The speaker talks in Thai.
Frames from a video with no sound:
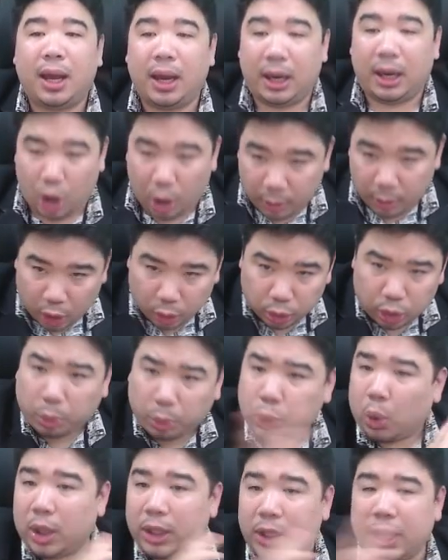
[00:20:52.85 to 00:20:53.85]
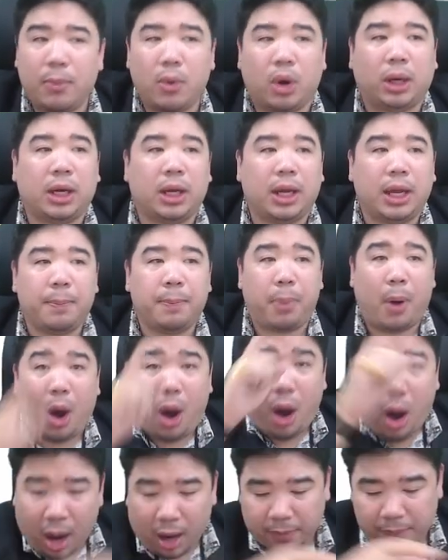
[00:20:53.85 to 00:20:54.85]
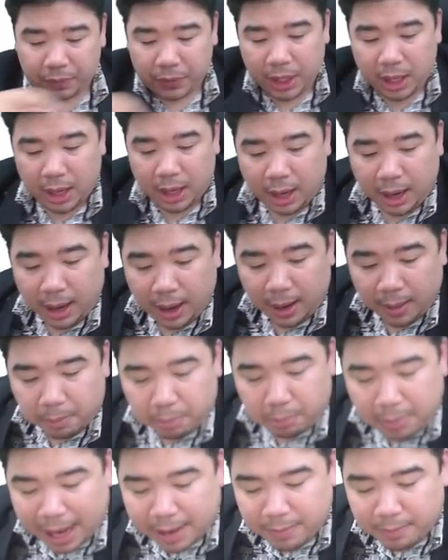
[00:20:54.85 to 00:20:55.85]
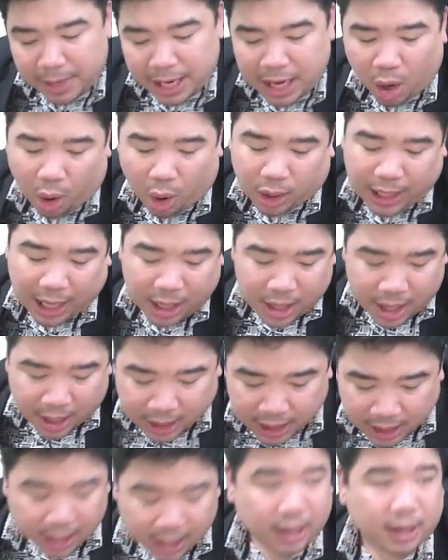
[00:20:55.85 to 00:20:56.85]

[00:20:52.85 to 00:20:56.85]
น้องไม่ต้องทบทวนทั้งหมดเลย เพราะมันไม่ได้ออกแค่เรื่องนี้